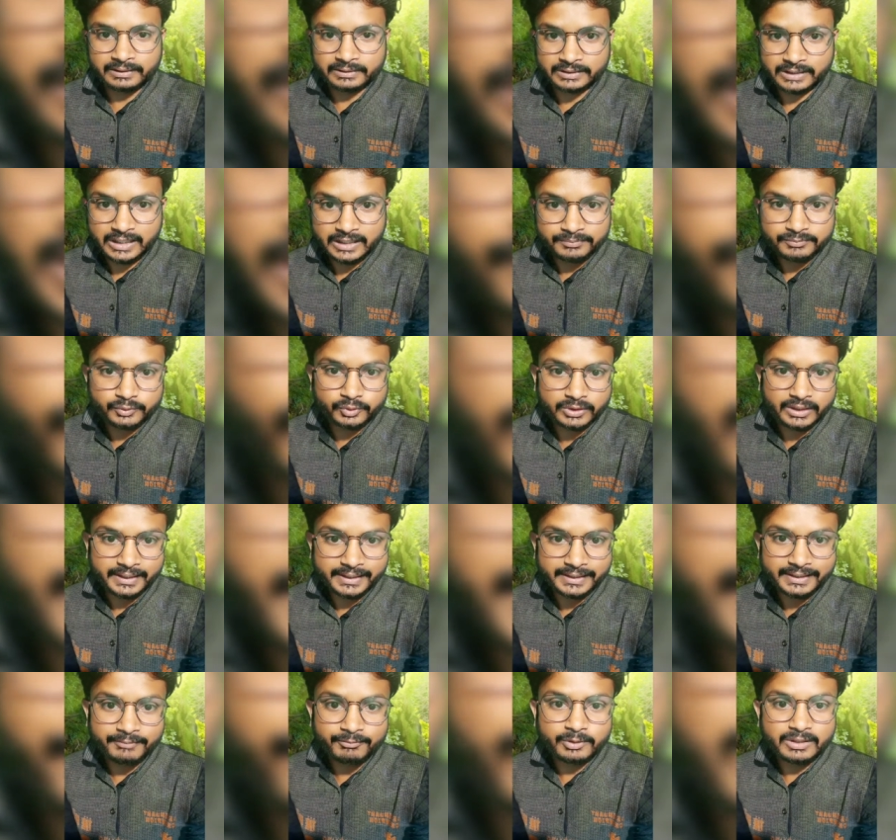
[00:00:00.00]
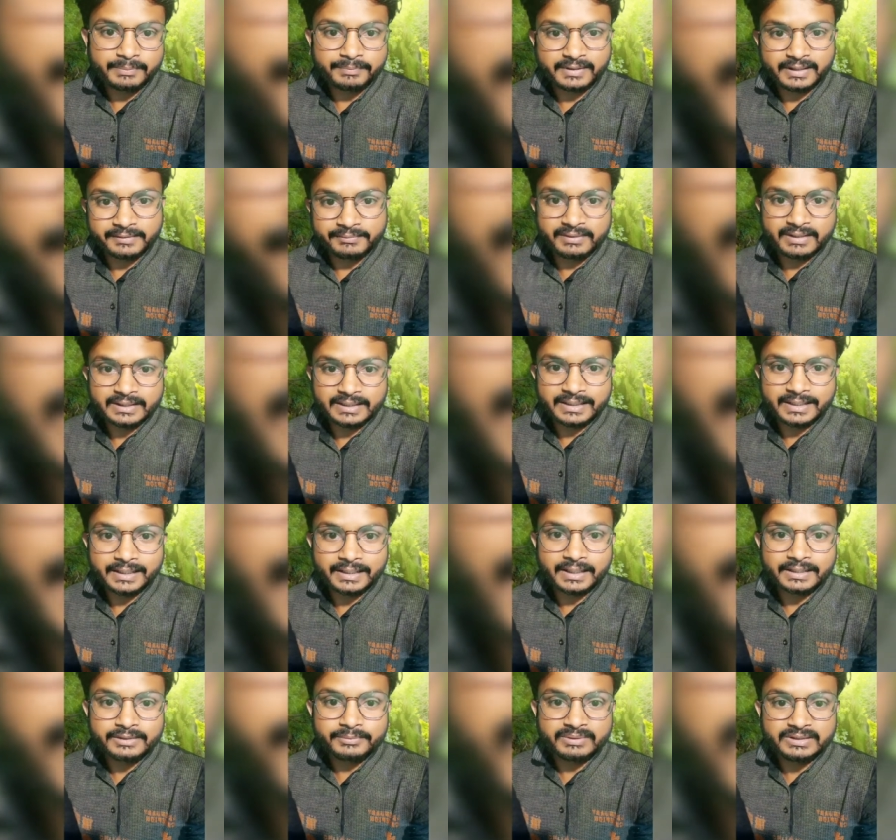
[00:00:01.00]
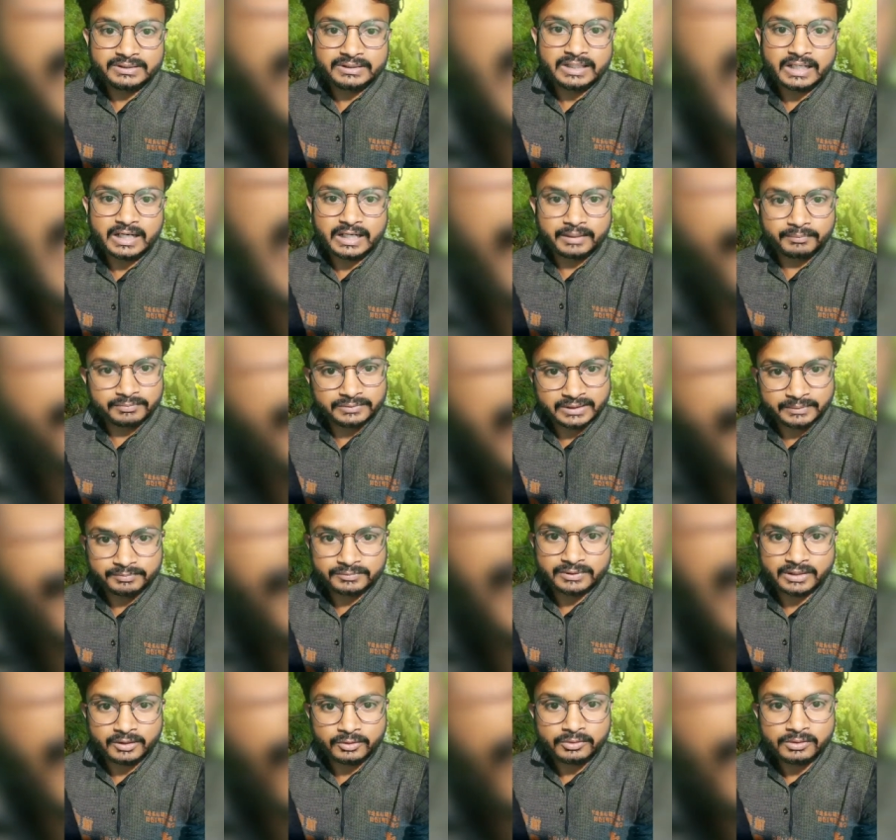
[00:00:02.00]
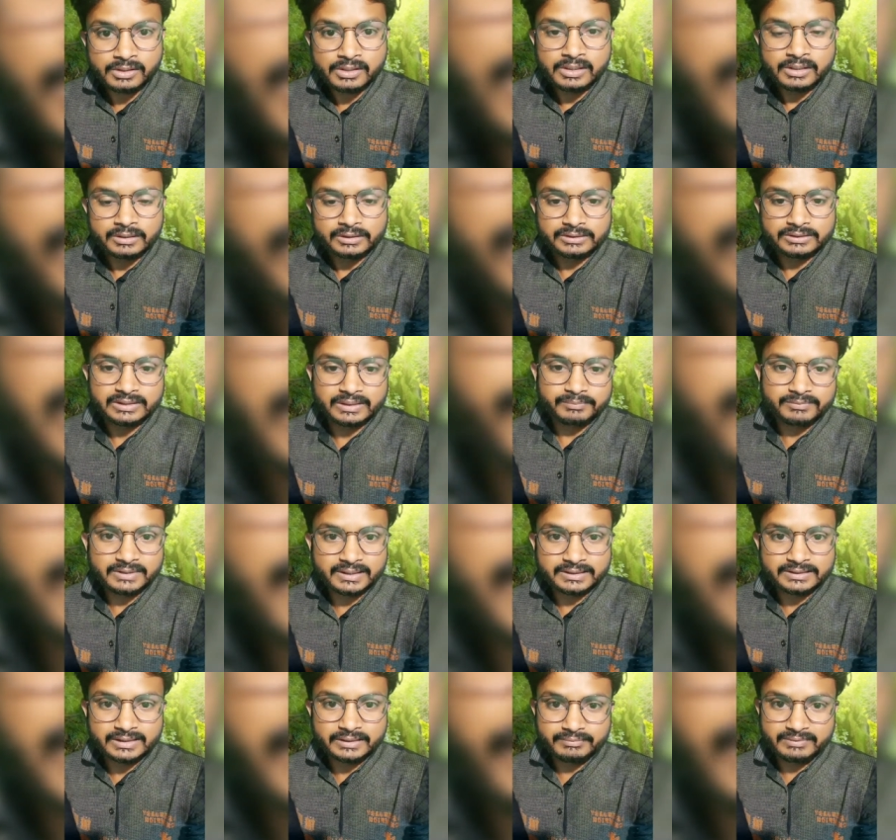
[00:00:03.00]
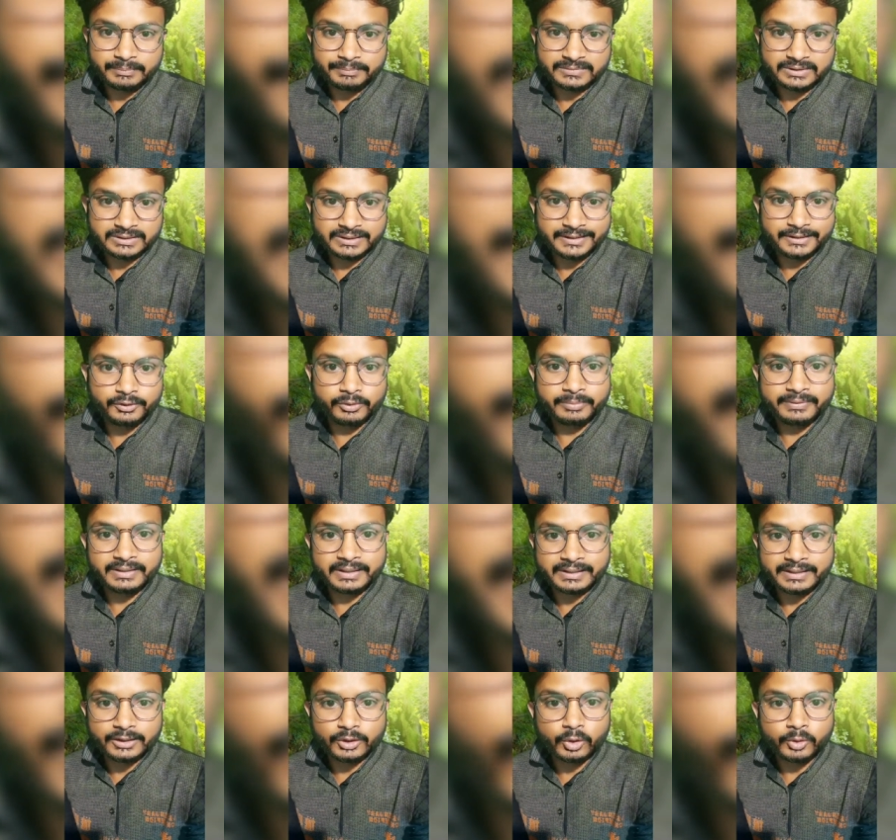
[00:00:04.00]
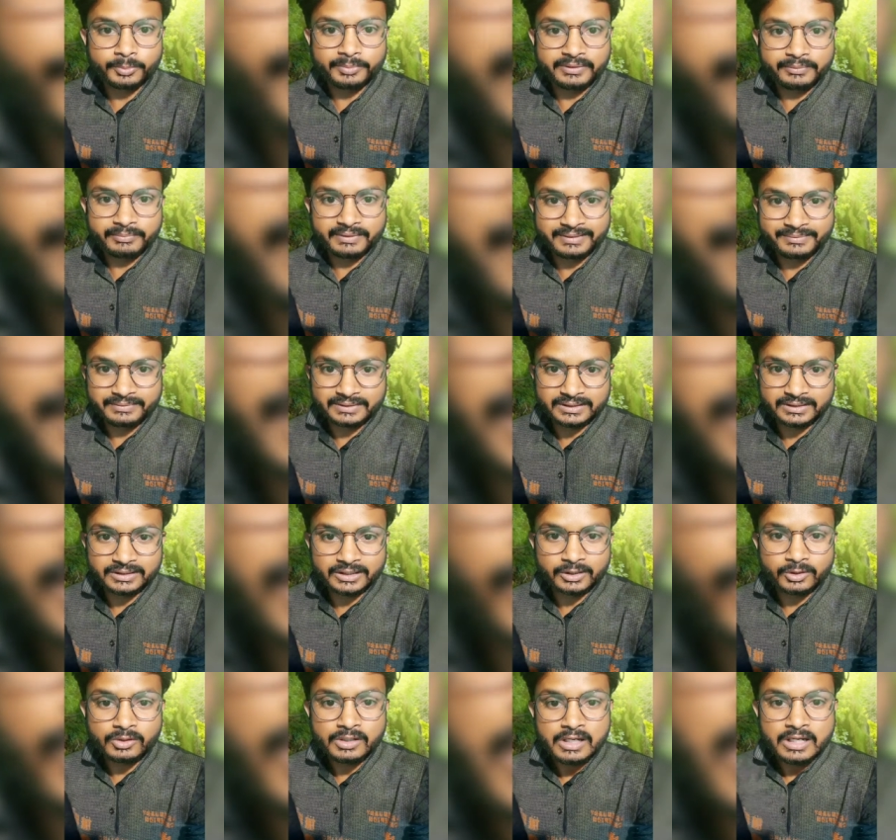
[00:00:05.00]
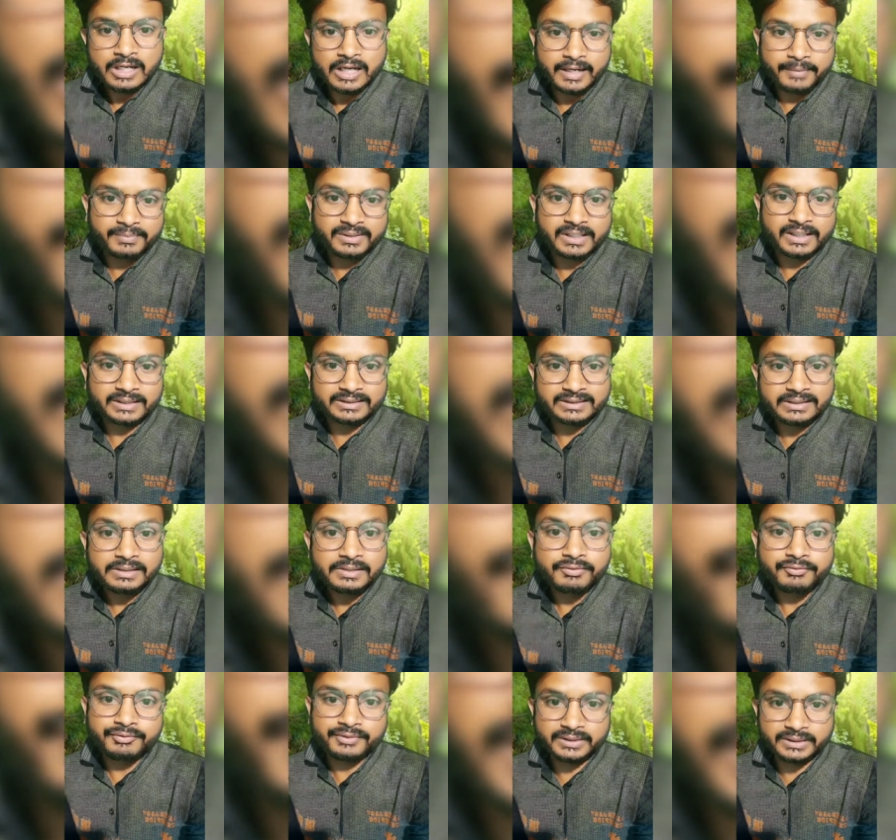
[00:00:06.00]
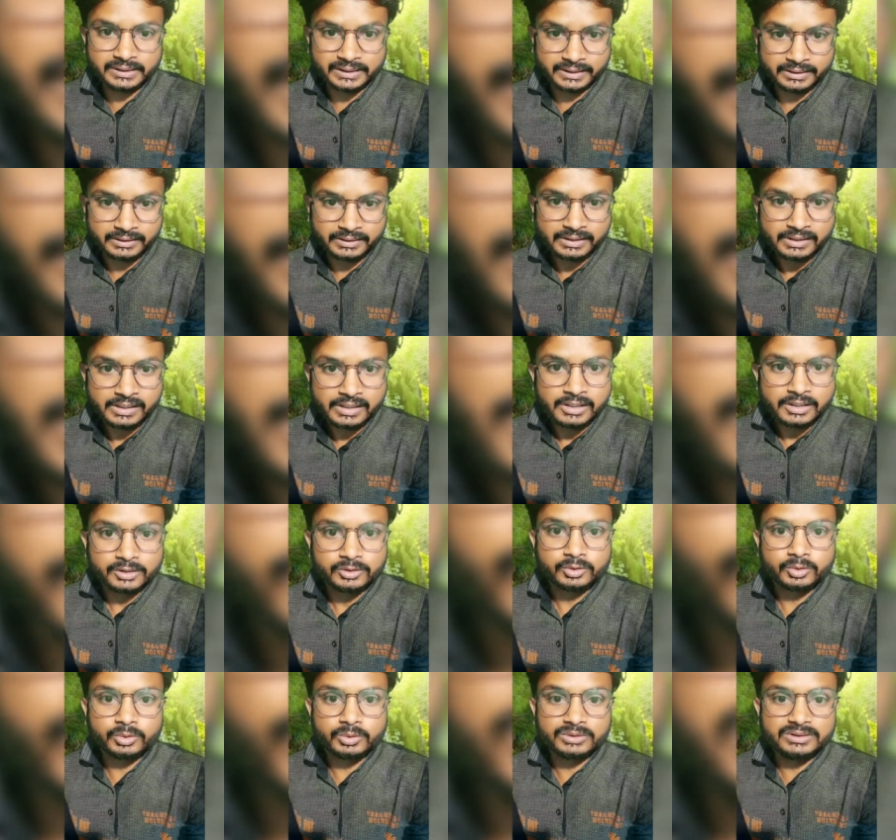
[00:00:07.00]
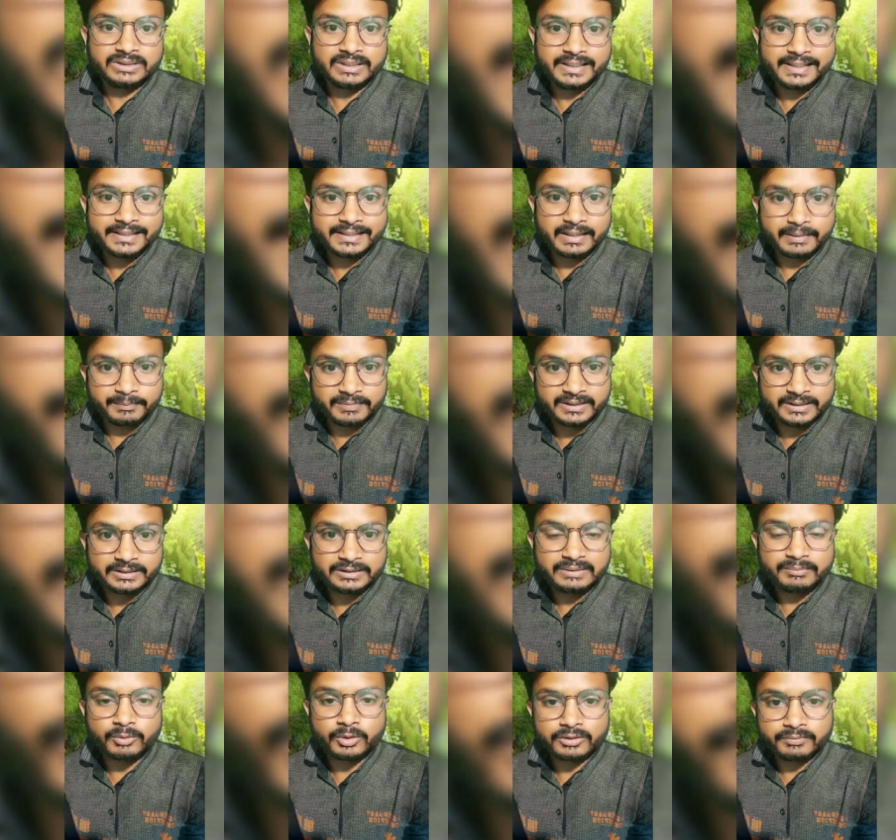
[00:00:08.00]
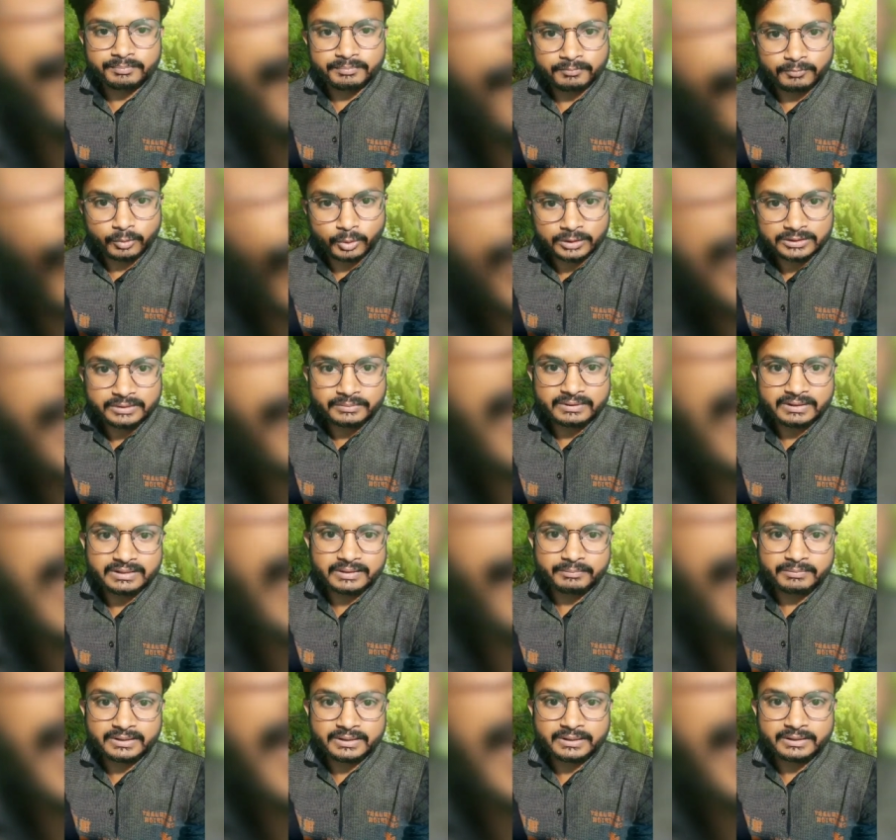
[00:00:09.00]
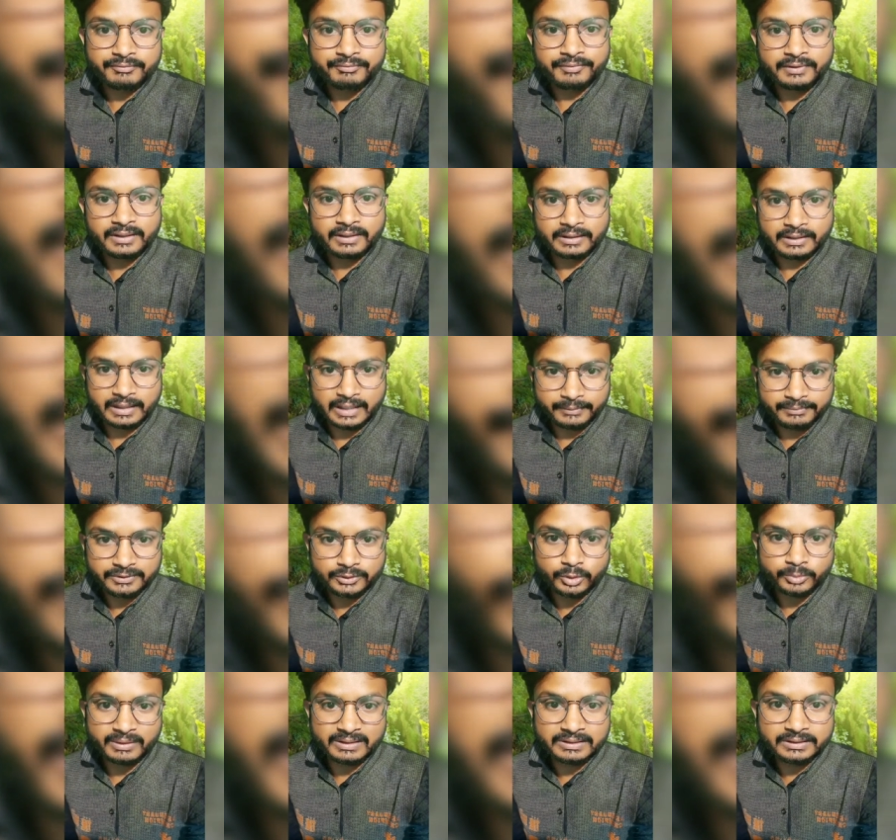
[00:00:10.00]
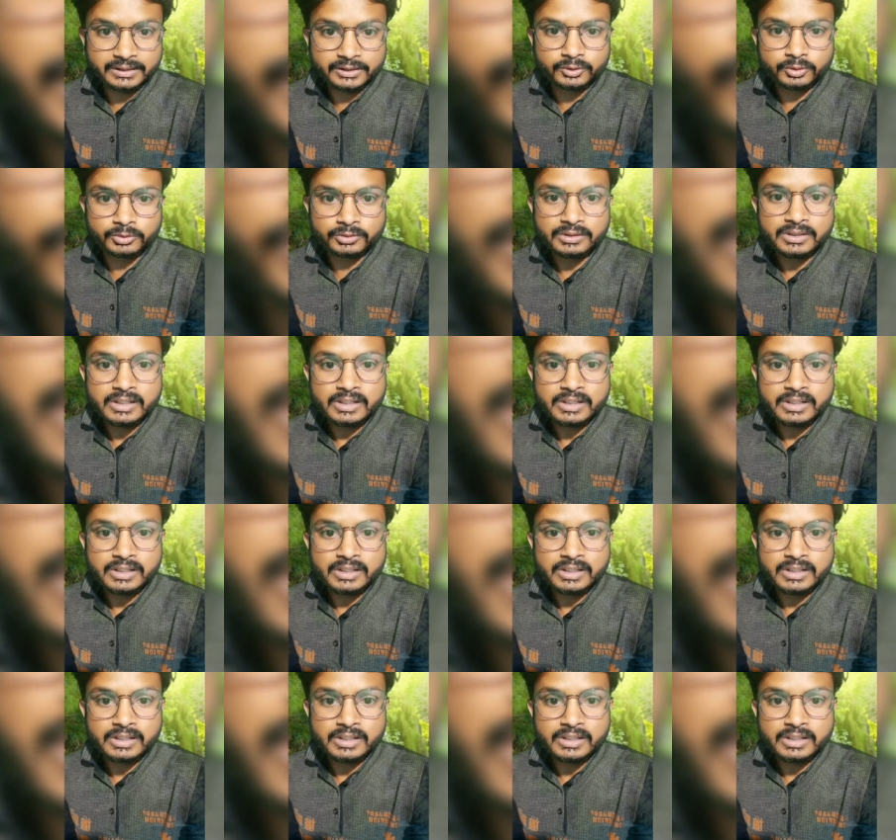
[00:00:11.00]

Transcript: काम जो रहेगा वो डिपार्टमेंट का रहेगा कि भैया आप जब चाहो जब जैसा भी अपना शेड्यूल बना के डॉक्यूमेंट वेरिफिकेशन करो हम यहाँ से फ्री हैं तो ये एक अपडेट थी बहुत बहुत ही बड़ी अपडेट है फिर अभी जो बंदे जो